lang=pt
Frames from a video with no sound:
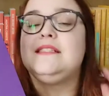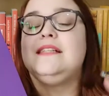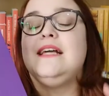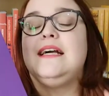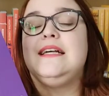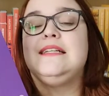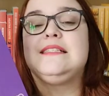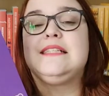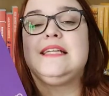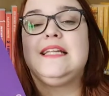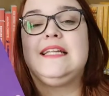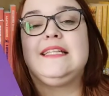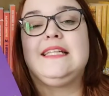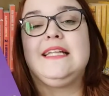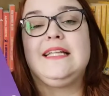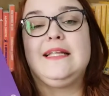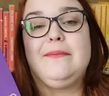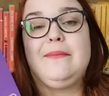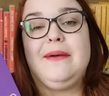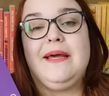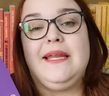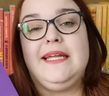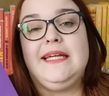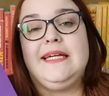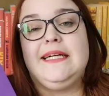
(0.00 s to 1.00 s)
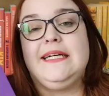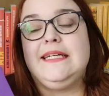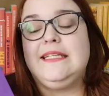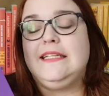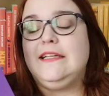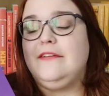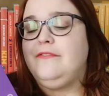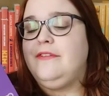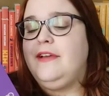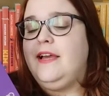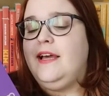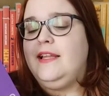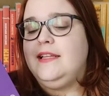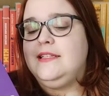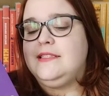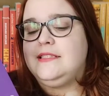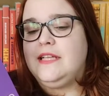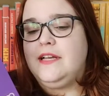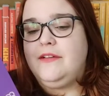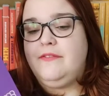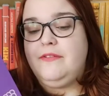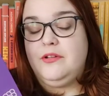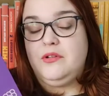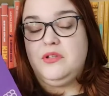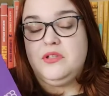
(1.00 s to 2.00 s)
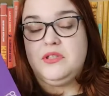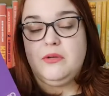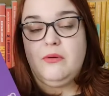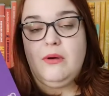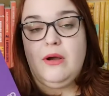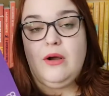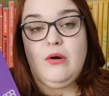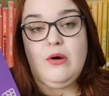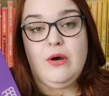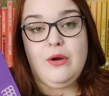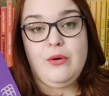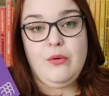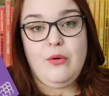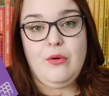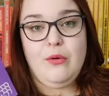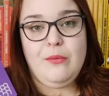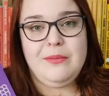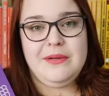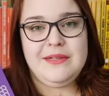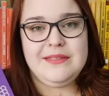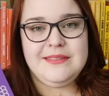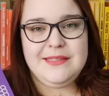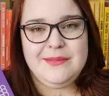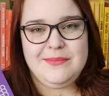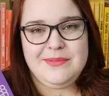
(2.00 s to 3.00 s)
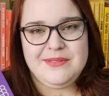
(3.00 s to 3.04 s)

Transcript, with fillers: da escrita da Mariana, ver ela escrevendo então agora um romance,